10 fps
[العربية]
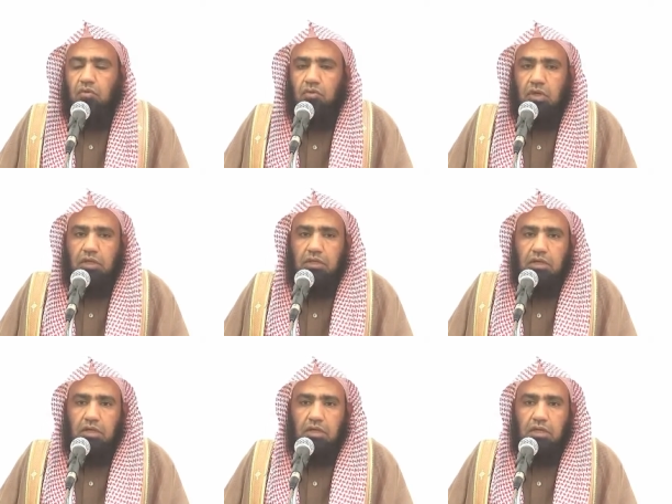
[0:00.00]

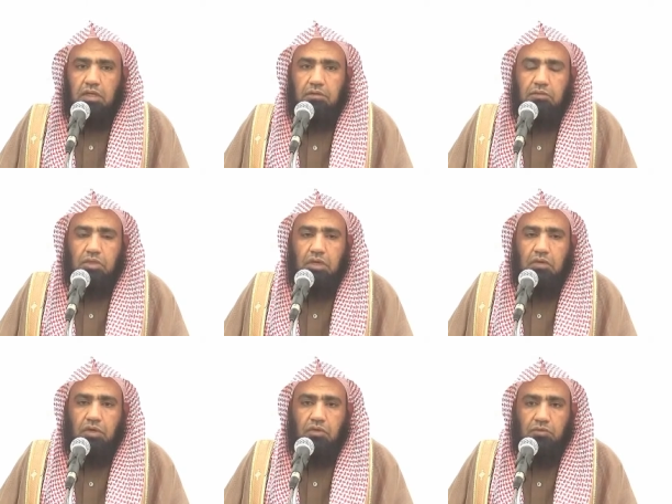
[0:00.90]
أولئك عليهم
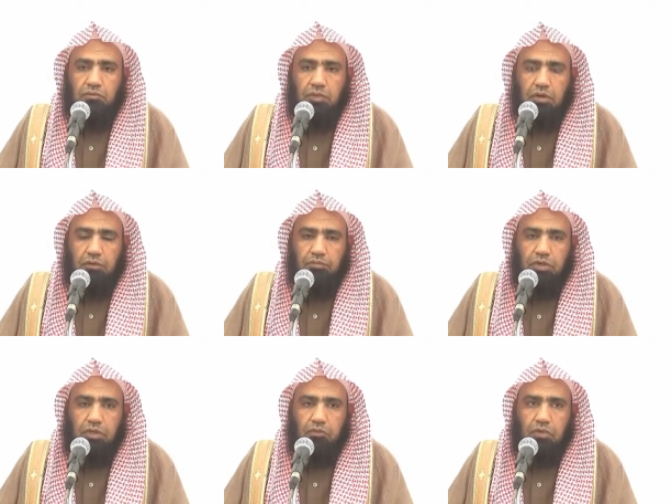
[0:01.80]
صلوات من
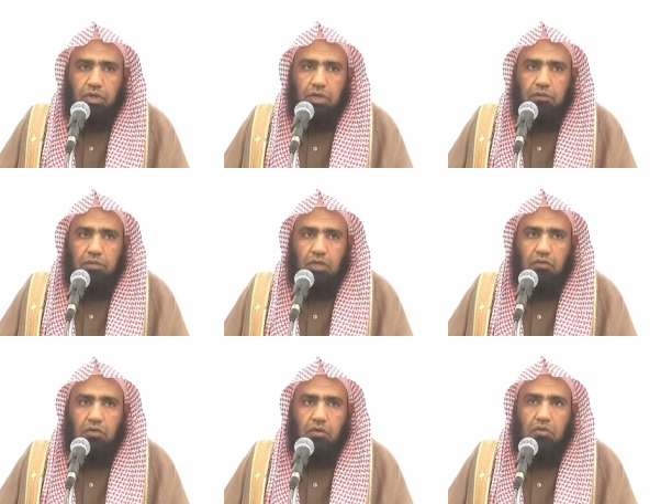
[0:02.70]
ربهم ورحمة
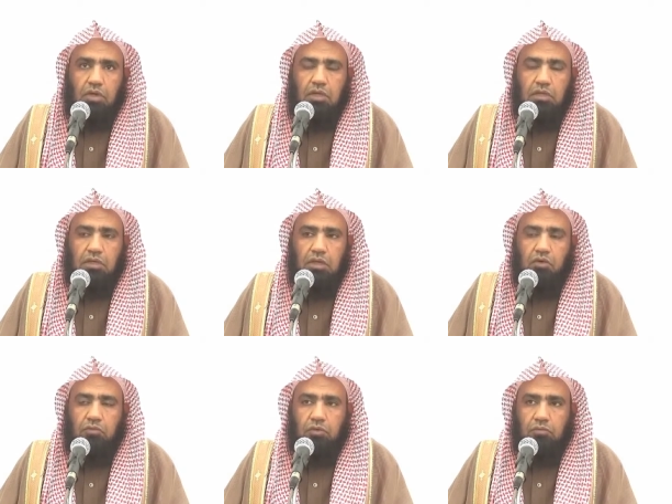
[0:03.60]
وأولئك
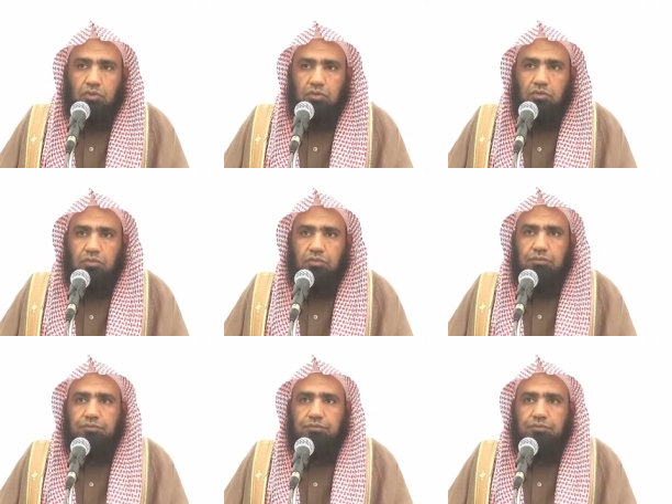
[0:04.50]
هم المهتدون